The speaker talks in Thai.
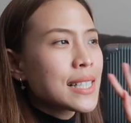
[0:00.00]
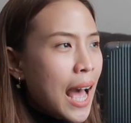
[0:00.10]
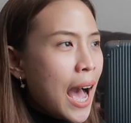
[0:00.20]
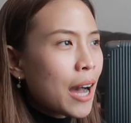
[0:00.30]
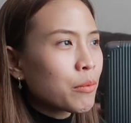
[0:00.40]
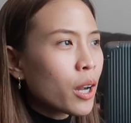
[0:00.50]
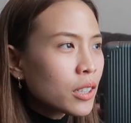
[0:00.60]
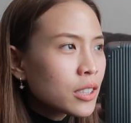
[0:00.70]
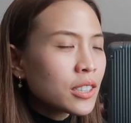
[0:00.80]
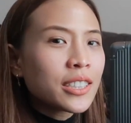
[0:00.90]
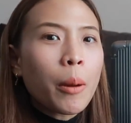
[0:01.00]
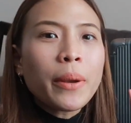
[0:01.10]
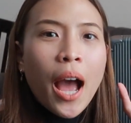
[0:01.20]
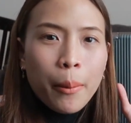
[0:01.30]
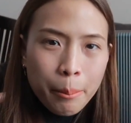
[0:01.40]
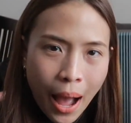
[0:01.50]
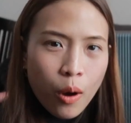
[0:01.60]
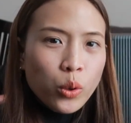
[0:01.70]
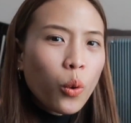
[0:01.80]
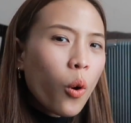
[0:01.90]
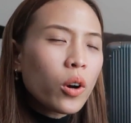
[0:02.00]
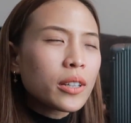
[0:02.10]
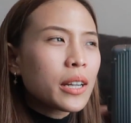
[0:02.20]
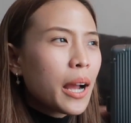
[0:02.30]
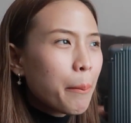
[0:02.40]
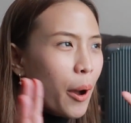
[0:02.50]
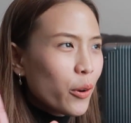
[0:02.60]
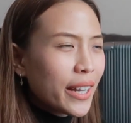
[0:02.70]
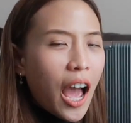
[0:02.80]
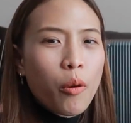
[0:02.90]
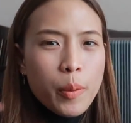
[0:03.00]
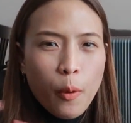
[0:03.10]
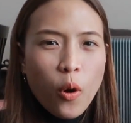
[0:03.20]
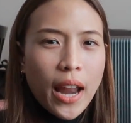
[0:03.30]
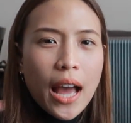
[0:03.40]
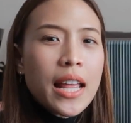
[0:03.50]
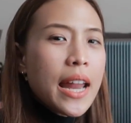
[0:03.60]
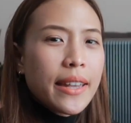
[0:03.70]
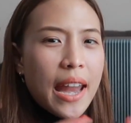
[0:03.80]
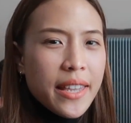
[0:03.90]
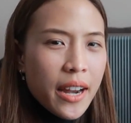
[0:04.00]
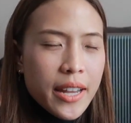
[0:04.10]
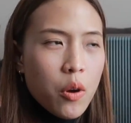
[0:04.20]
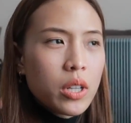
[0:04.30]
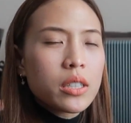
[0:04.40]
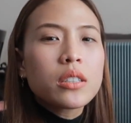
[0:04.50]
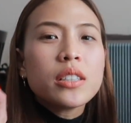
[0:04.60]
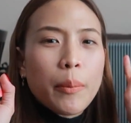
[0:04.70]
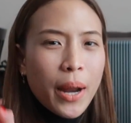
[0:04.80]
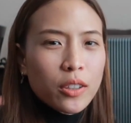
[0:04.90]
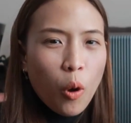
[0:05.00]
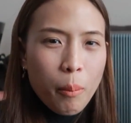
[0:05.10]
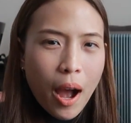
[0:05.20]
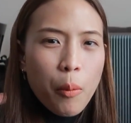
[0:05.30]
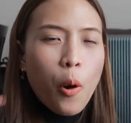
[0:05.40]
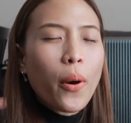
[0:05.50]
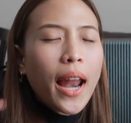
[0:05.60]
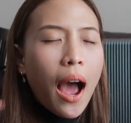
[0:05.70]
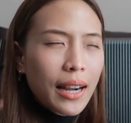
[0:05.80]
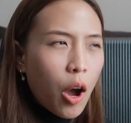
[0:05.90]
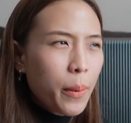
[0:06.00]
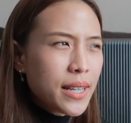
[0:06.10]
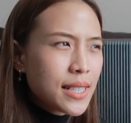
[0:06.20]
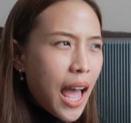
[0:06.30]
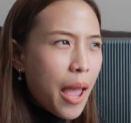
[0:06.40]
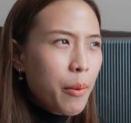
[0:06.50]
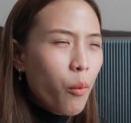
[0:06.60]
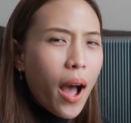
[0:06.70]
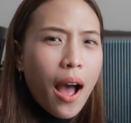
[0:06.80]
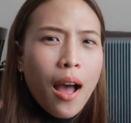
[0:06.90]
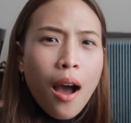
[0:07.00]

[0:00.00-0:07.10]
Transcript: 3ก็คือน้ำหนักเบาทุกคนกระเป๋าเดินทางปีโป้นะเน้นอย่างเดียวเลยคือน้ำหนักต้องเบาเพราะว่าทางเราเป็นสายแบบว่า